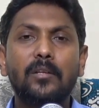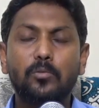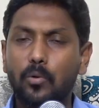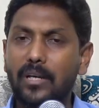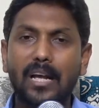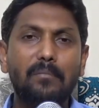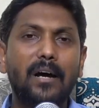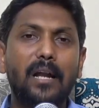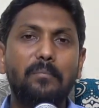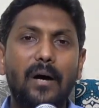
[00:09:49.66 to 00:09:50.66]

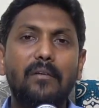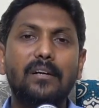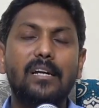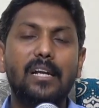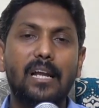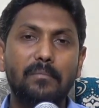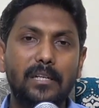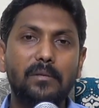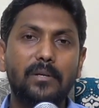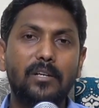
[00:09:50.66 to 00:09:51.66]
துணிகரமான பாவங்களை நாம்
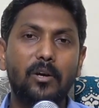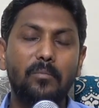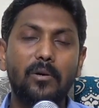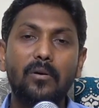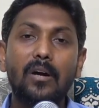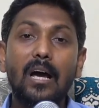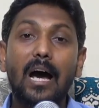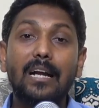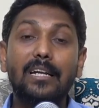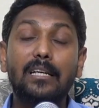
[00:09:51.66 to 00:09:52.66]
ஈடுபடுகிறோமோ
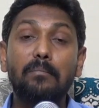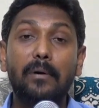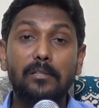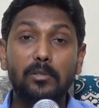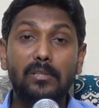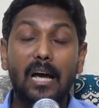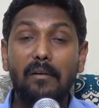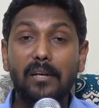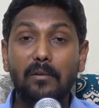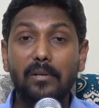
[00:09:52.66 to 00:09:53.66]
அன்றைக்கு பரிசுத்த
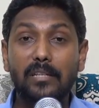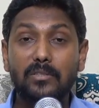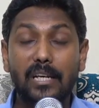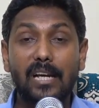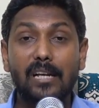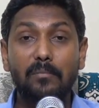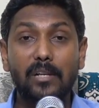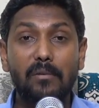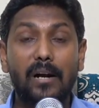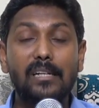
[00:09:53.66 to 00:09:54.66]
ஆவியானுடைய செயல்
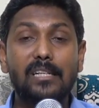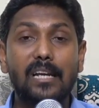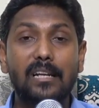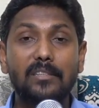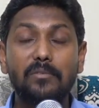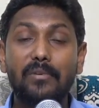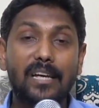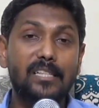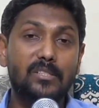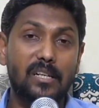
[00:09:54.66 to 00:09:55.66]
நம்முடைய வாழ்க்கையிலிருந்து
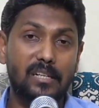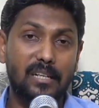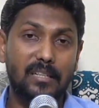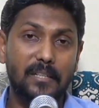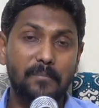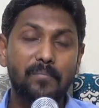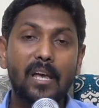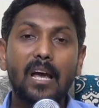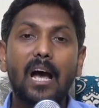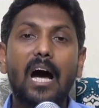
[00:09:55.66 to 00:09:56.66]
விலகிச் செல்கிறது
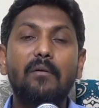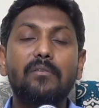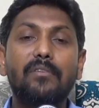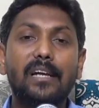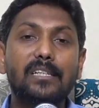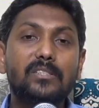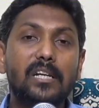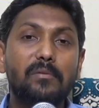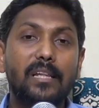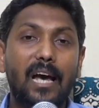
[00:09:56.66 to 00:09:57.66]
அவர் விலகிச்
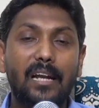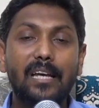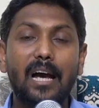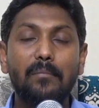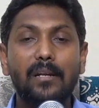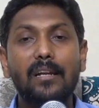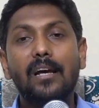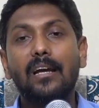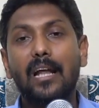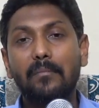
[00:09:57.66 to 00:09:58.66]
செல்வதை அறியாமல்
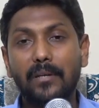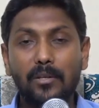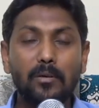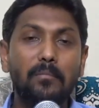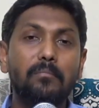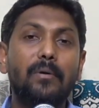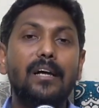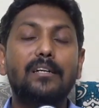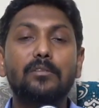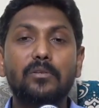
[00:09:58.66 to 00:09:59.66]
நாம் இன்னும்
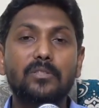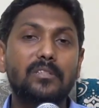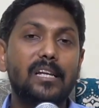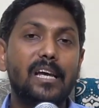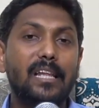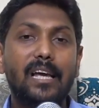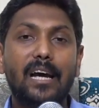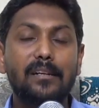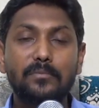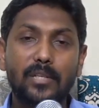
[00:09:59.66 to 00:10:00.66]
பழக்க தோஷத்தில்
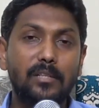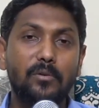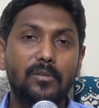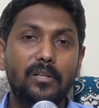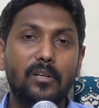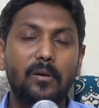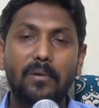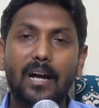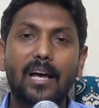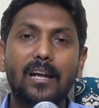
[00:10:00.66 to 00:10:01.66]
ஏதையாகிலும் செய்து கொண்டிருக்கிறோம்
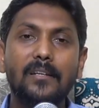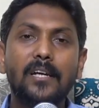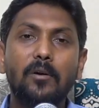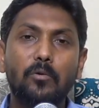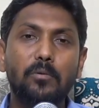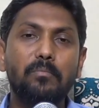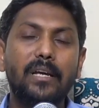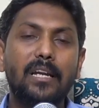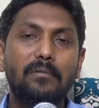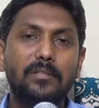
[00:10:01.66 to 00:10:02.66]
ஆனால் உண்மை
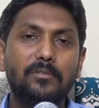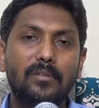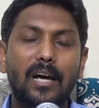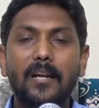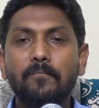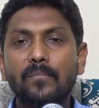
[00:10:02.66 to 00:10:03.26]
என்னவென்று சொன்னால்